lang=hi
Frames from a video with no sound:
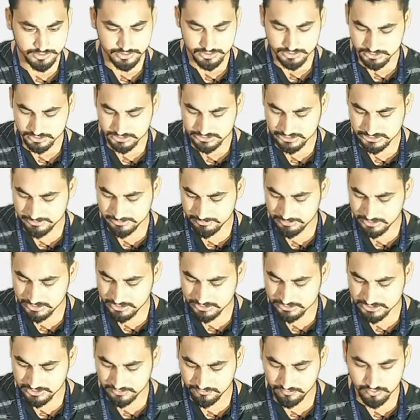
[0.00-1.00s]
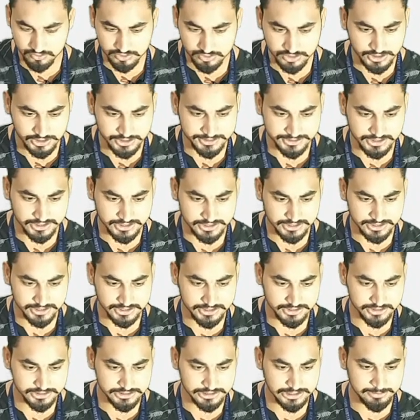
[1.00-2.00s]
ये हमारा सेफ हो गया इंटर
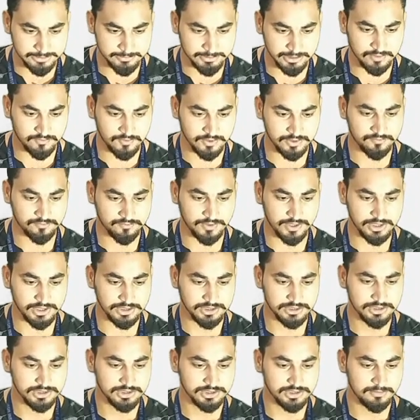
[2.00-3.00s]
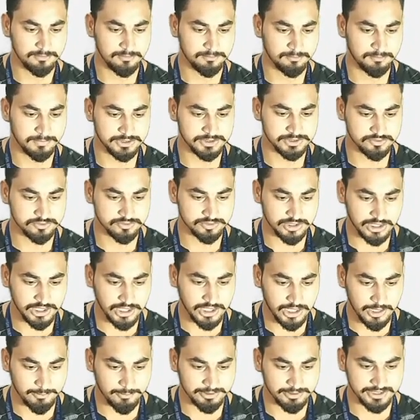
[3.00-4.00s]
करेंगे ये हमारा वन फाइल बन चुका है
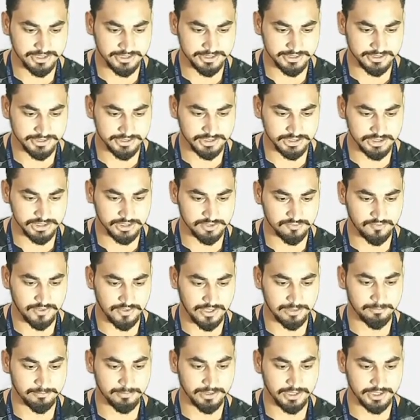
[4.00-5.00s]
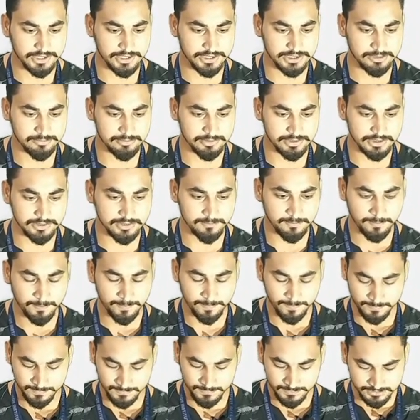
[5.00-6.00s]
हमें देखने के लिए कि फ़ाइल बना है कि नहीं बना
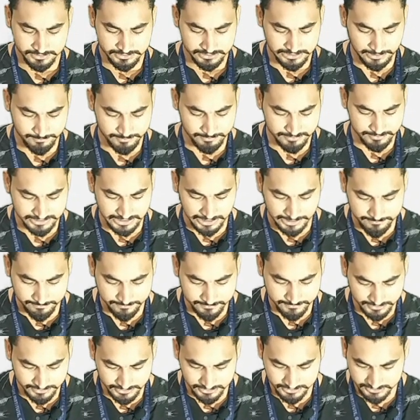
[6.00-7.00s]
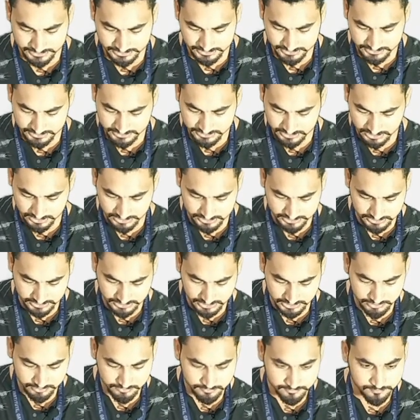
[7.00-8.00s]
यहाँ पर टाइप करेंगे डी आई आर
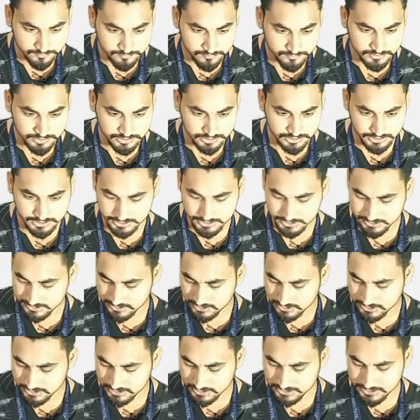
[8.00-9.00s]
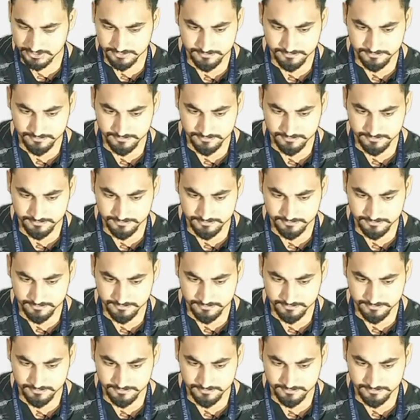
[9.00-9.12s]
इंटर करेंगे